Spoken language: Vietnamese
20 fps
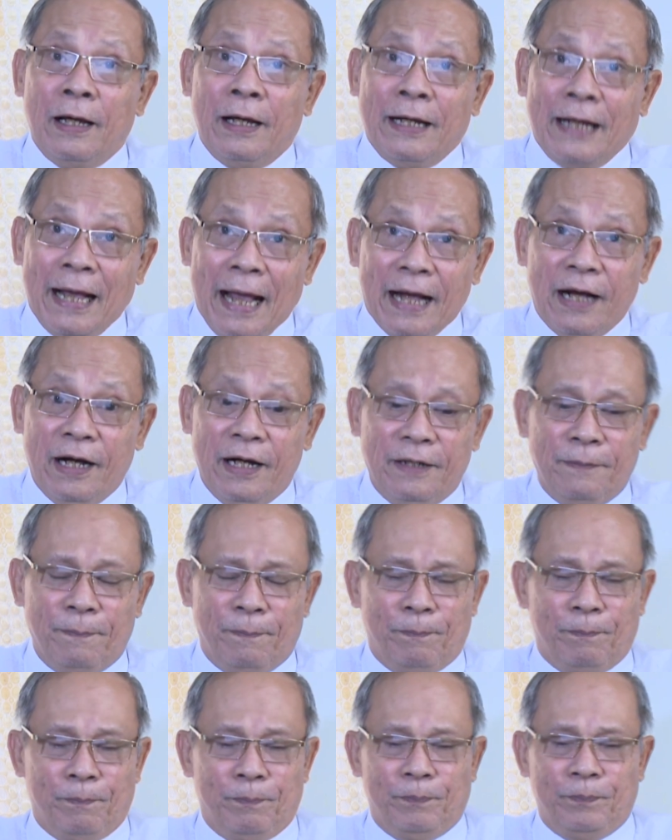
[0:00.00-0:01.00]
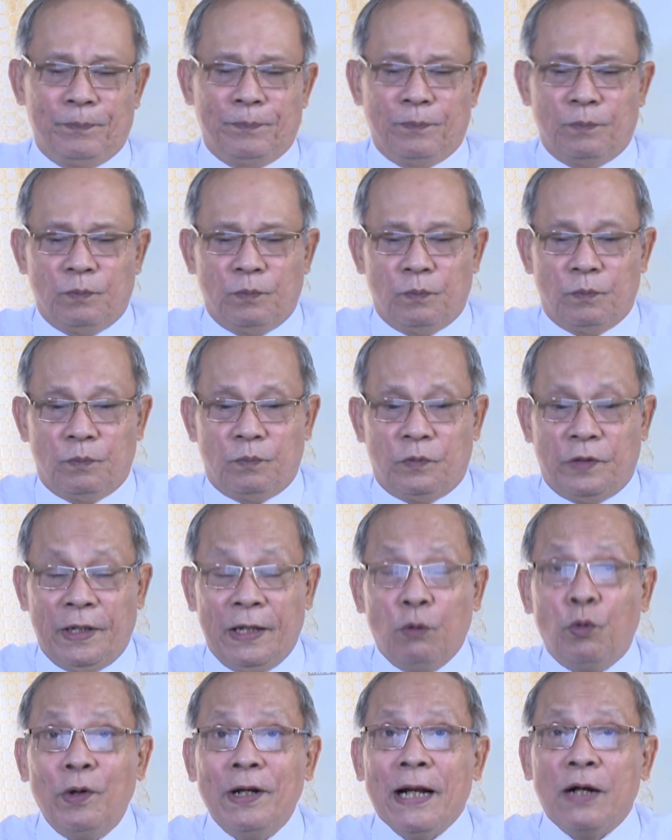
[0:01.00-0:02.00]
Khác hơn
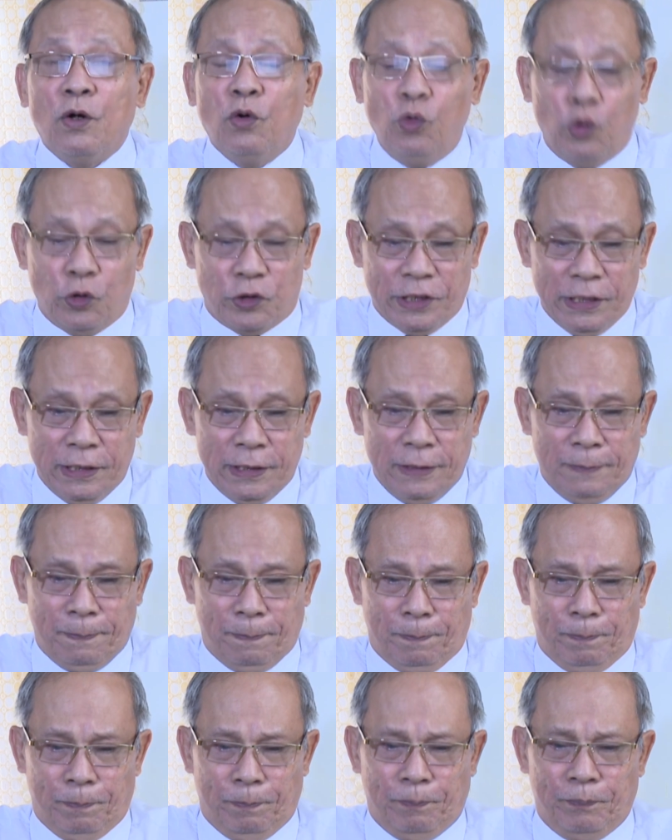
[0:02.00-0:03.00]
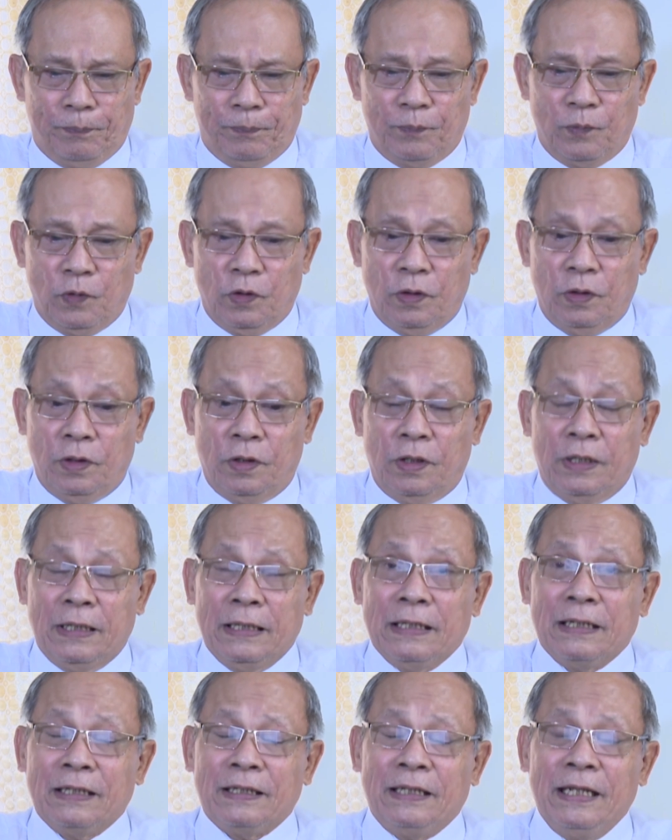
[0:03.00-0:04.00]
thì quy định của luật sư
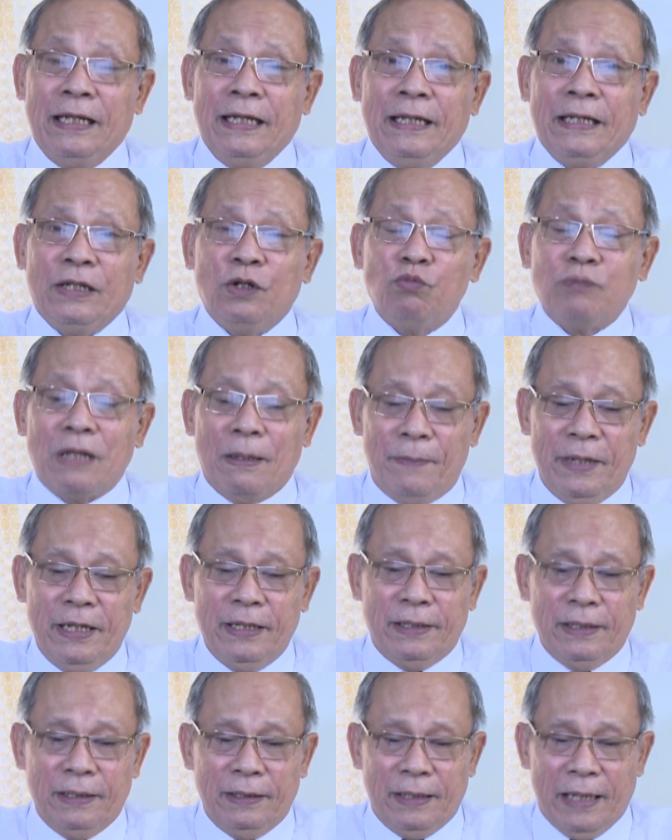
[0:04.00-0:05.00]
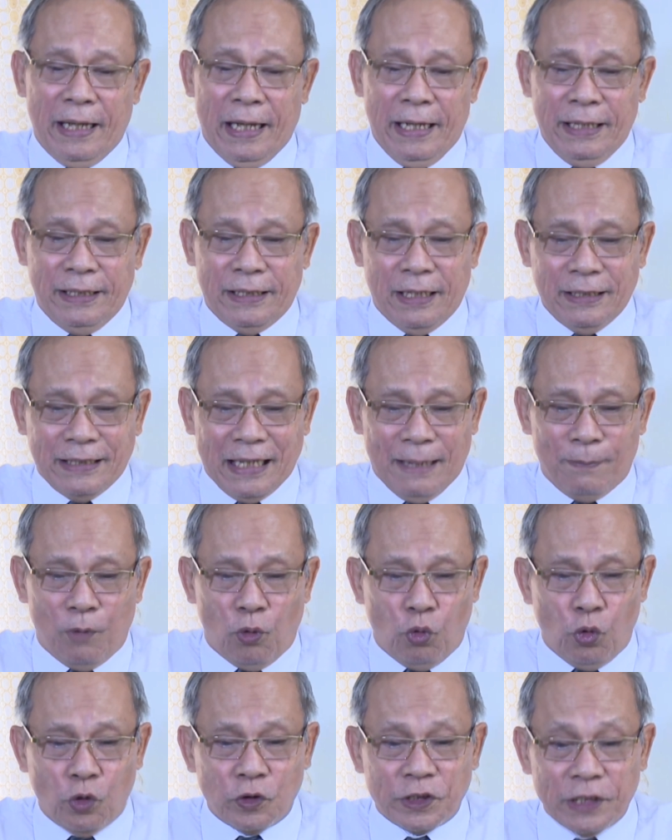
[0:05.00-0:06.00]
thì chúng ta biết để trở thành
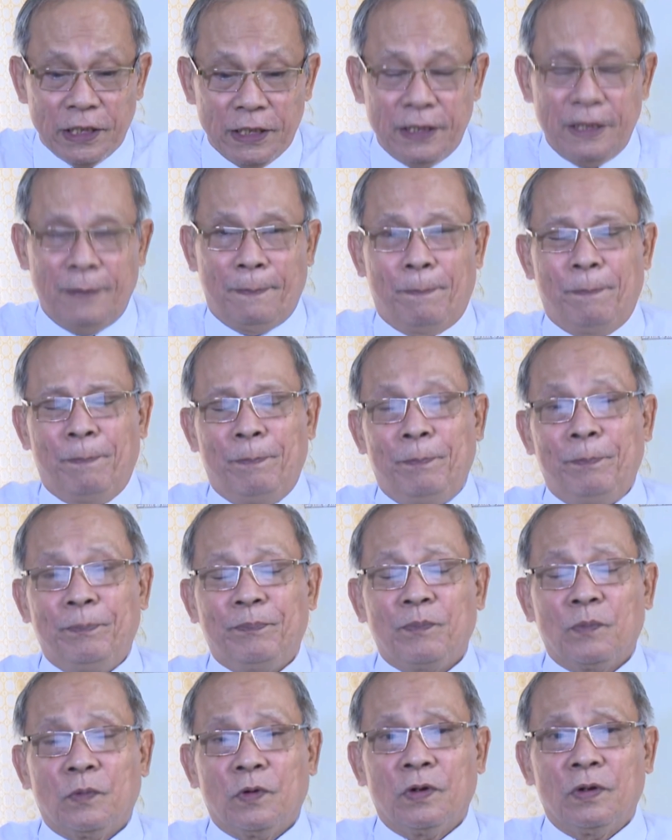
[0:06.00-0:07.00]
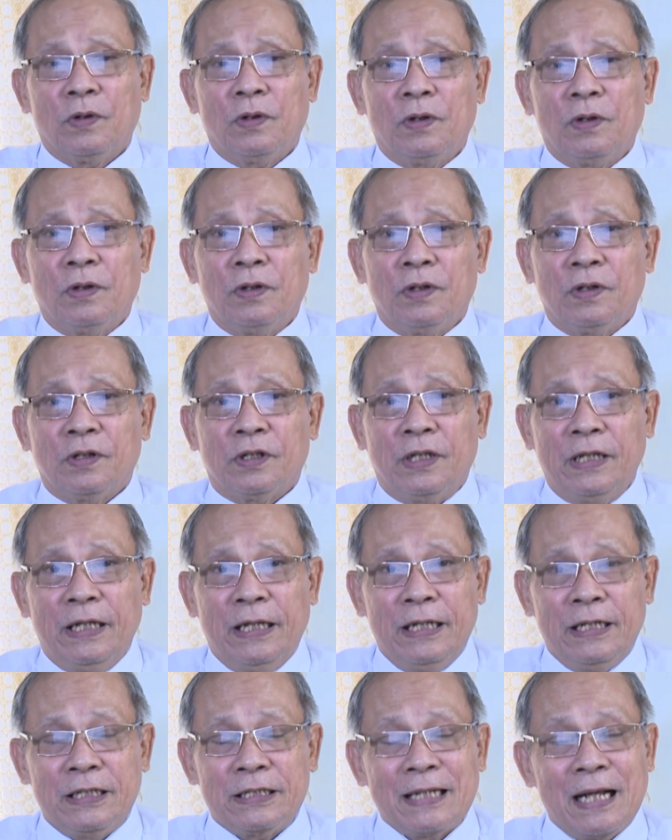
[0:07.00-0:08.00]
một luật sư
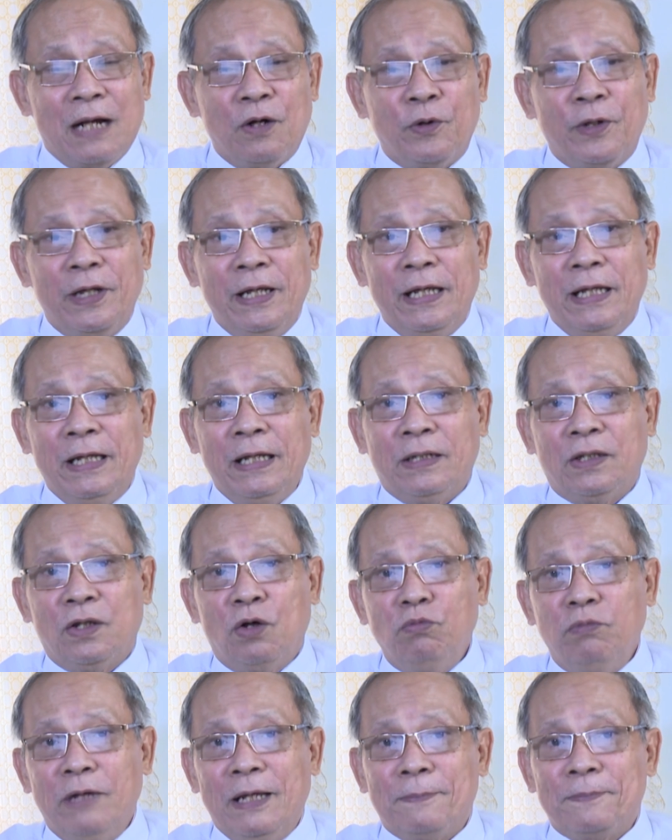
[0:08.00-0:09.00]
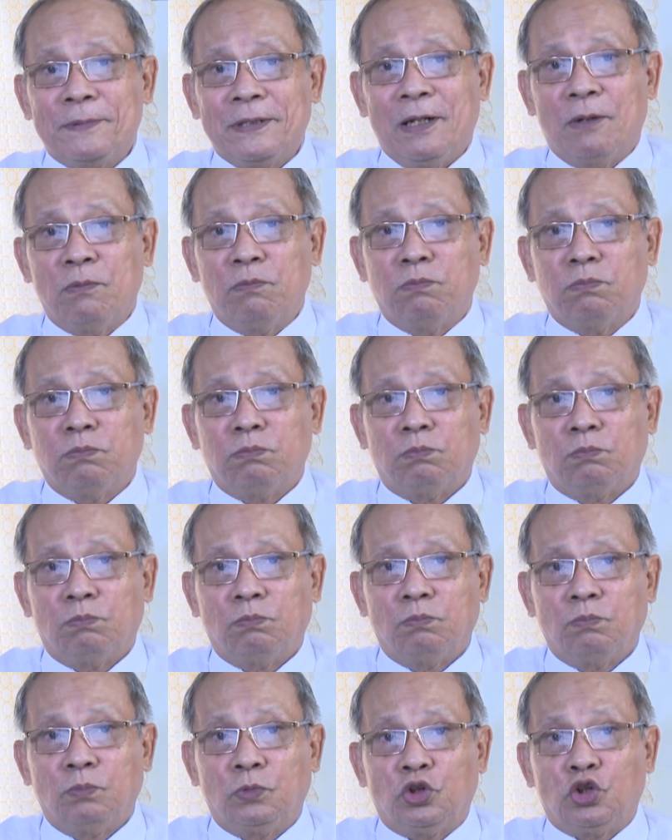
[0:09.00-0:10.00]
thì sau khi tốt nghiệp xong
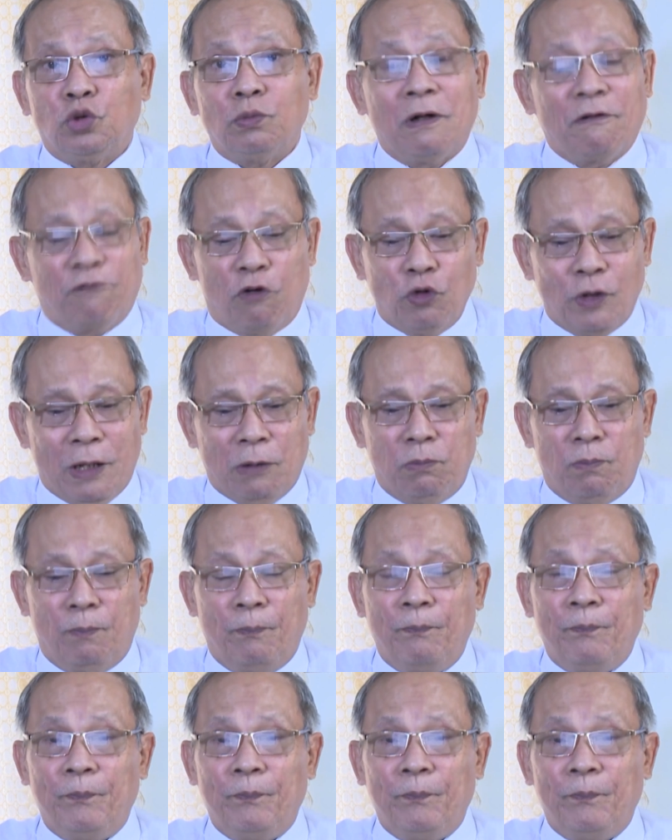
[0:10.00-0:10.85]
trung học phổ thông